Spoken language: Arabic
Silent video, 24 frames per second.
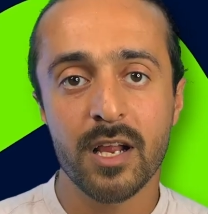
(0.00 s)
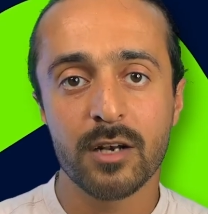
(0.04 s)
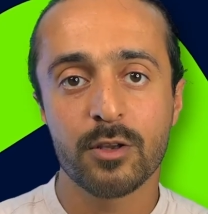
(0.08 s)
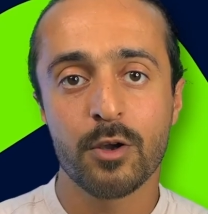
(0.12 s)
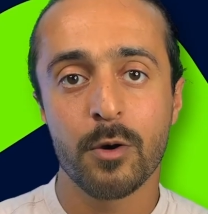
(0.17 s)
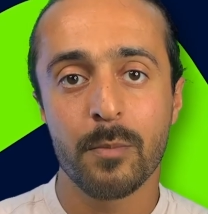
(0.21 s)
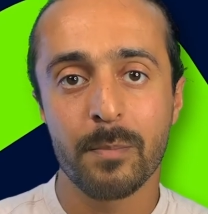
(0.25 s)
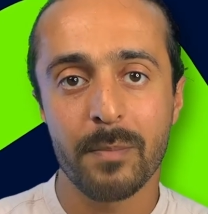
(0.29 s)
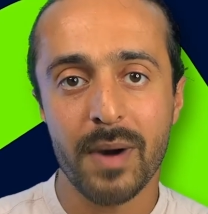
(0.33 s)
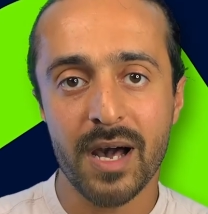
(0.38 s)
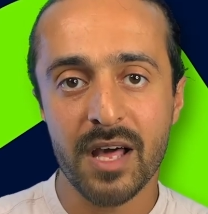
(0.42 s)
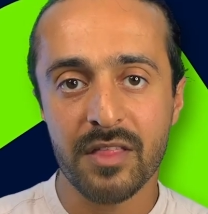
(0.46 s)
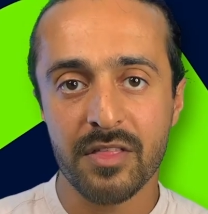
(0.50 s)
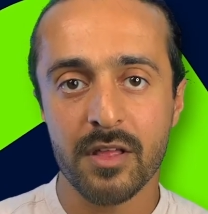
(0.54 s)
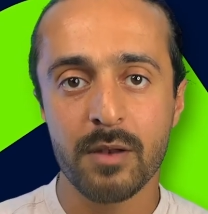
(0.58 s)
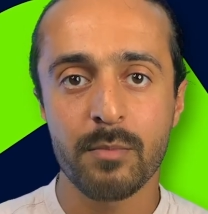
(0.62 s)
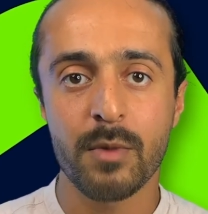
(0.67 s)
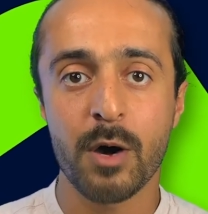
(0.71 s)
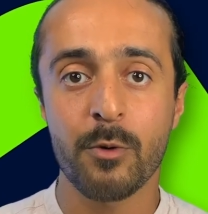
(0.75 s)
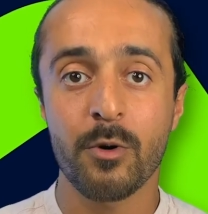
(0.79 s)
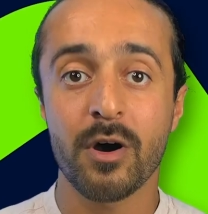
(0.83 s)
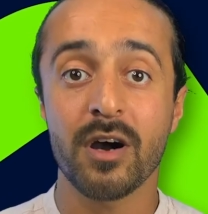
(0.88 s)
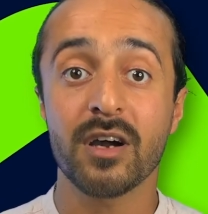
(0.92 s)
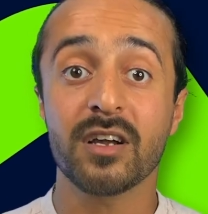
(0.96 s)
لكم بعض
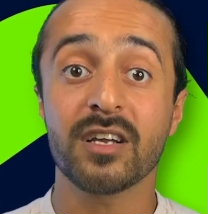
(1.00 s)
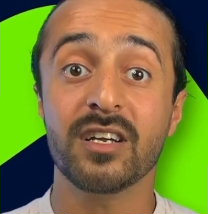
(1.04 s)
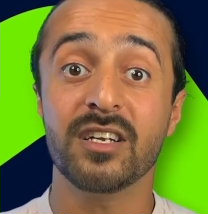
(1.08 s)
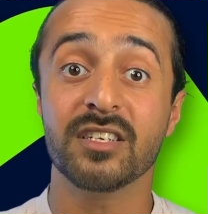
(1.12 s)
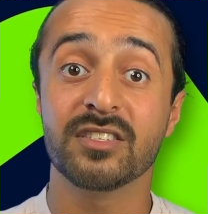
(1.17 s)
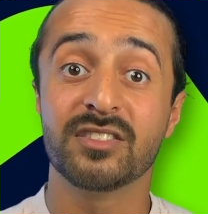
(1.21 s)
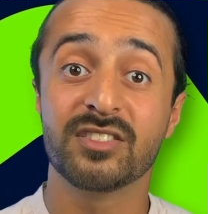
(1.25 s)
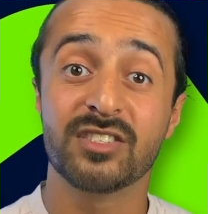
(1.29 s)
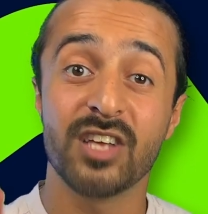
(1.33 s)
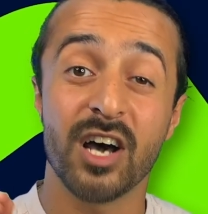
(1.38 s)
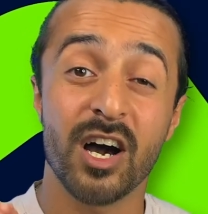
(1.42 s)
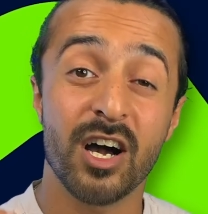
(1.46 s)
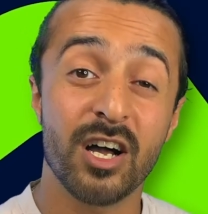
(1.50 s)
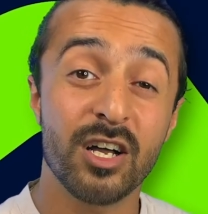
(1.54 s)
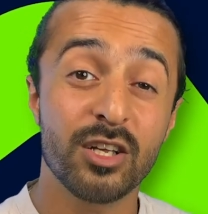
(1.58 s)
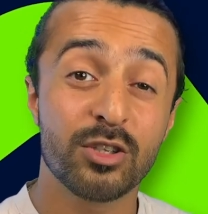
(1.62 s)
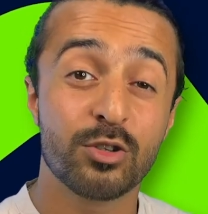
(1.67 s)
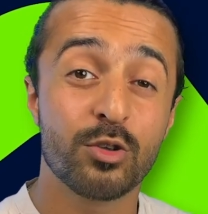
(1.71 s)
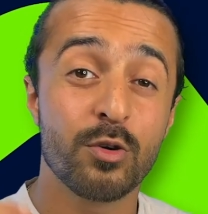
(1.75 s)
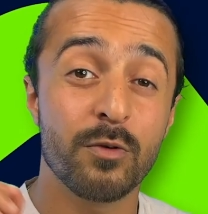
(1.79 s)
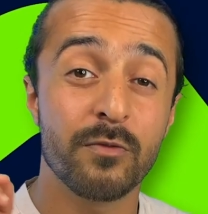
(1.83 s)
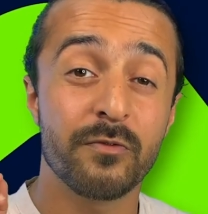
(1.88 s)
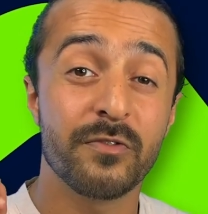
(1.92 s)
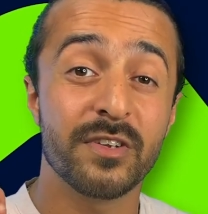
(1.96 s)
المواقع
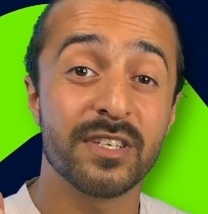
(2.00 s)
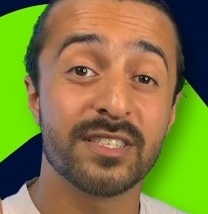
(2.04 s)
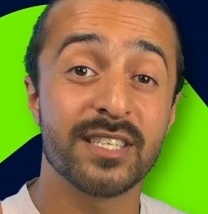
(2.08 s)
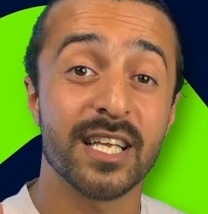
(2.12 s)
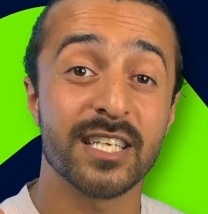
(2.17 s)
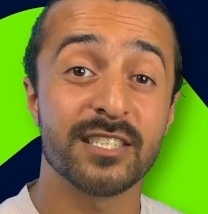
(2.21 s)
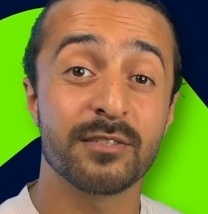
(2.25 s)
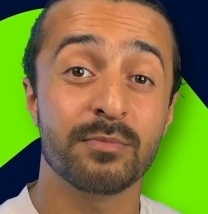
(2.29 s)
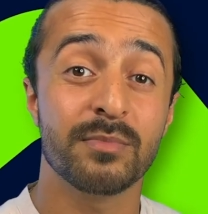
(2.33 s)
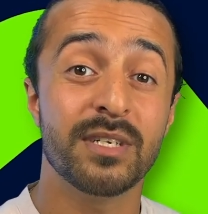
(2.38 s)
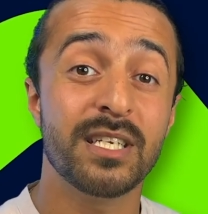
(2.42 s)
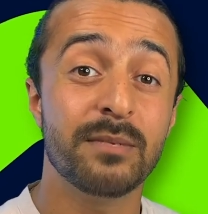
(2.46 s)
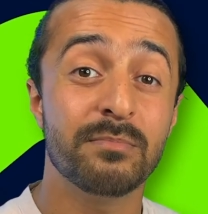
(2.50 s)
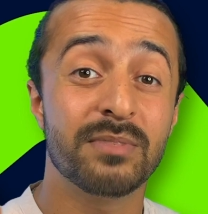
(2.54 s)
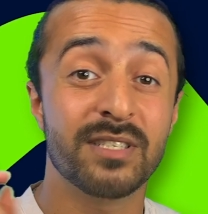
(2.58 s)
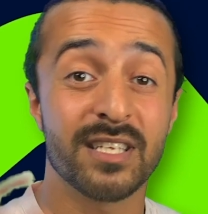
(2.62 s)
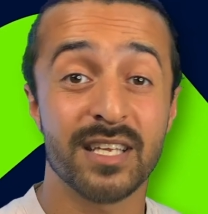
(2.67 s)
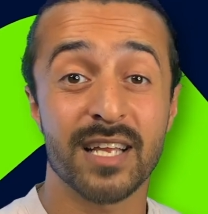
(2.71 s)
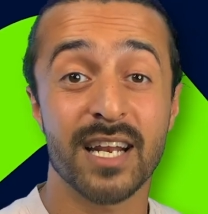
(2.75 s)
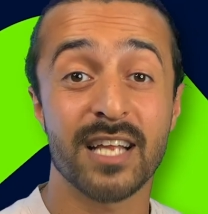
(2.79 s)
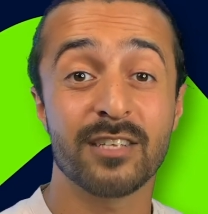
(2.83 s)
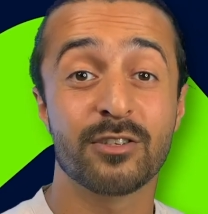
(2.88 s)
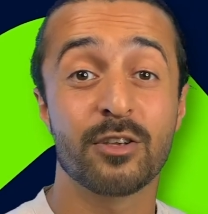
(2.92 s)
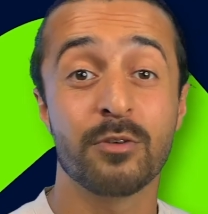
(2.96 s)
تساعدكم في تصميم
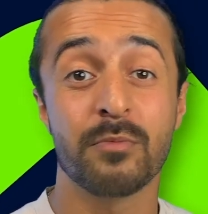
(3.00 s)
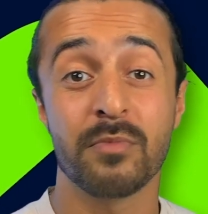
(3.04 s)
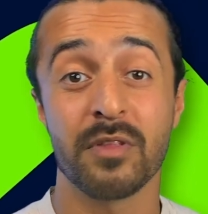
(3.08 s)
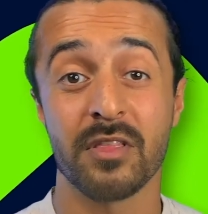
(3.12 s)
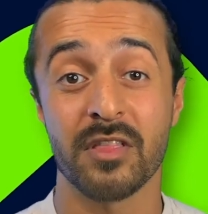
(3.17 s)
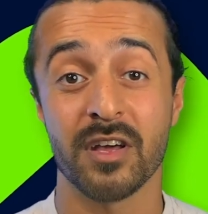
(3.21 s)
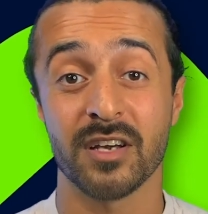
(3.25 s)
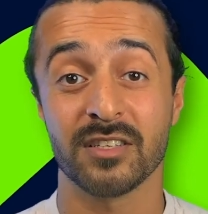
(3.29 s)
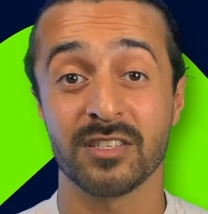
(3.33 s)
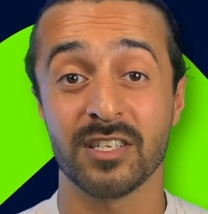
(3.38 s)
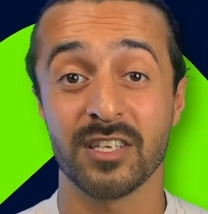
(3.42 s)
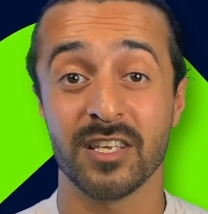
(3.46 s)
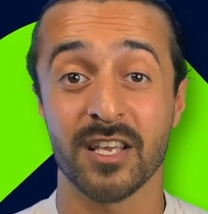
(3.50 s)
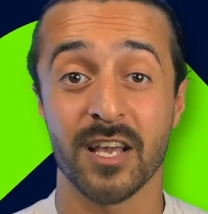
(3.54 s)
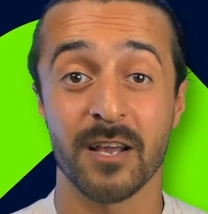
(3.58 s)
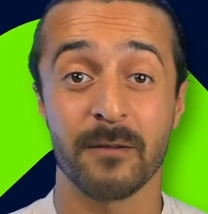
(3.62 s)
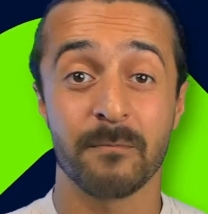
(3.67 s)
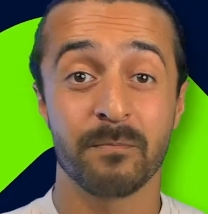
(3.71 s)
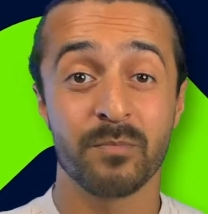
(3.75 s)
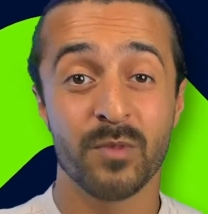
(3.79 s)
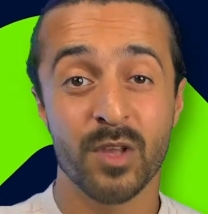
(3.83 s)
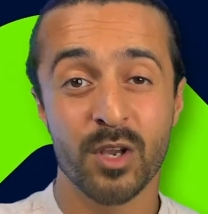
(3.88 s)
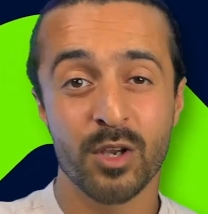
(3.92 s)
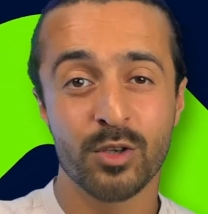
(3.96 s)
سيرتكم الذاتية
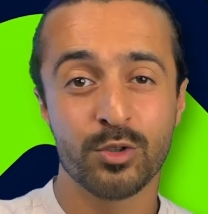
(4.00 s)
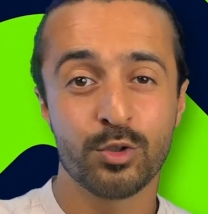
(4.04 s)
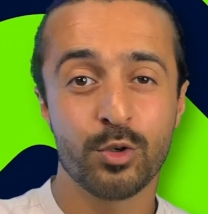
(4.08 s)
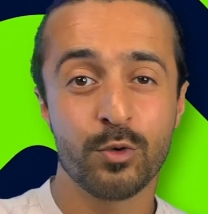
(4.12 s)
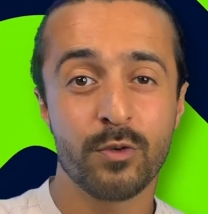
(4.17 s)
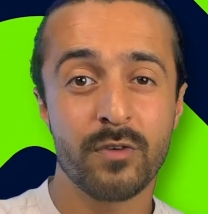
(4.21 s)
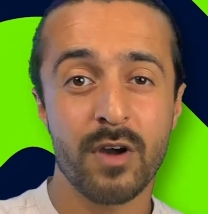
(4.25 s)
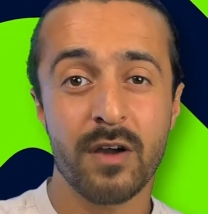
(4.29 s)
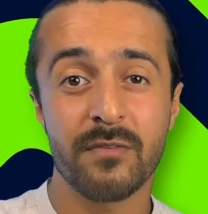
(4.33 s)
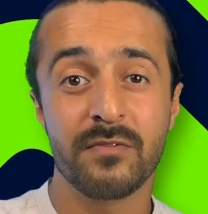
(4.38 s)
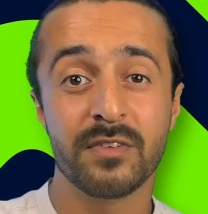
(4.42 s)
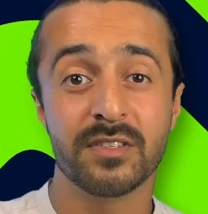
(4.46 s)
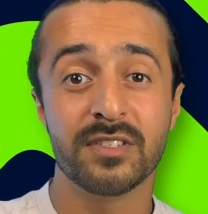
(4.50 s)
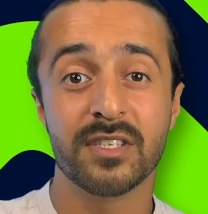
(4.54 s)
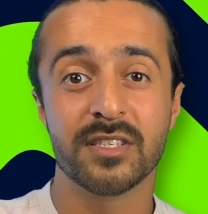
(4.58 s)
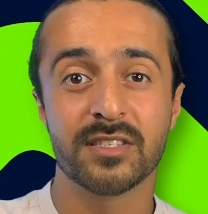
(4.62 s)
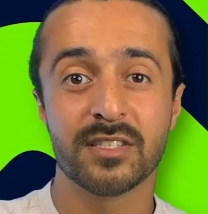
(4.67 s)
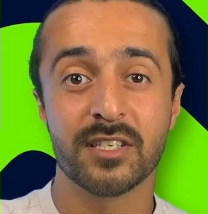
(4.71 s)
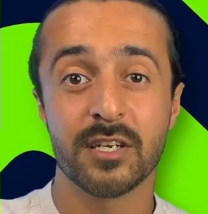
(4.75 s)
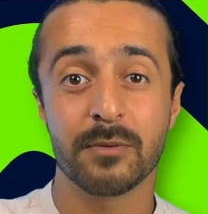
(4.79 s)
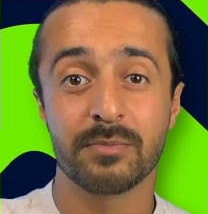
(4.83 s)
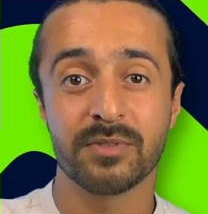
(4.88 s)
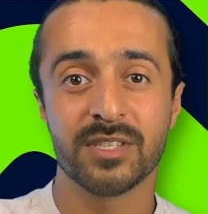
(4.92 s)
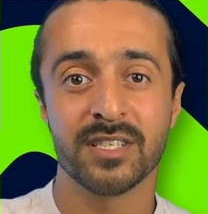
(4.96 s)
شوفها في
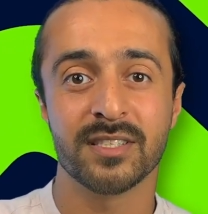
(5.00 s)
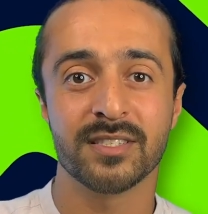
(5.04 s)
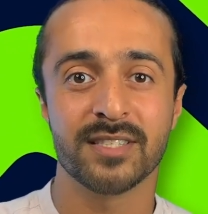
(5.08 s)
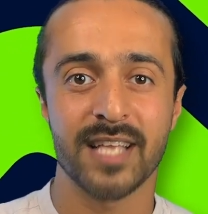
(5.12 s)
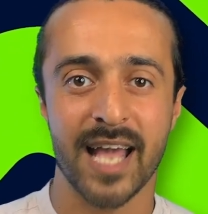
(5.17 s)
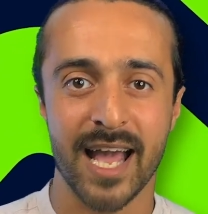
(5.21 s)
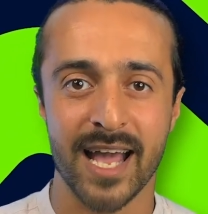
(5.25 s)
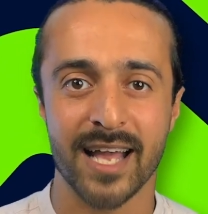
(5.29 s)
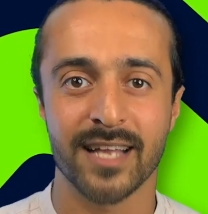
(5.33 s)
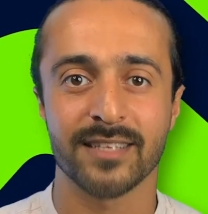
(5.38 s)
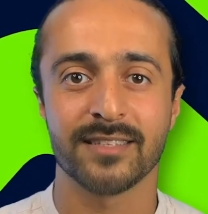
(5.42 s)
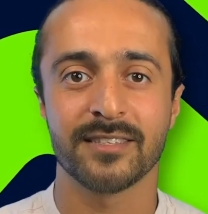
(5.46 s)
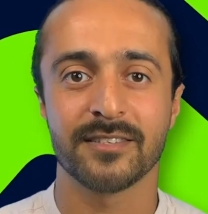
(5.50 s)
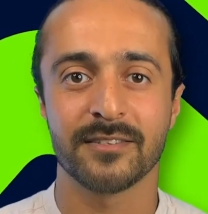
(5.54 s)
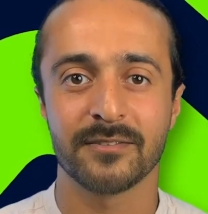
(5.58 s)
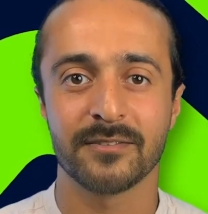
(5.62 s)
الديسكربشن تحت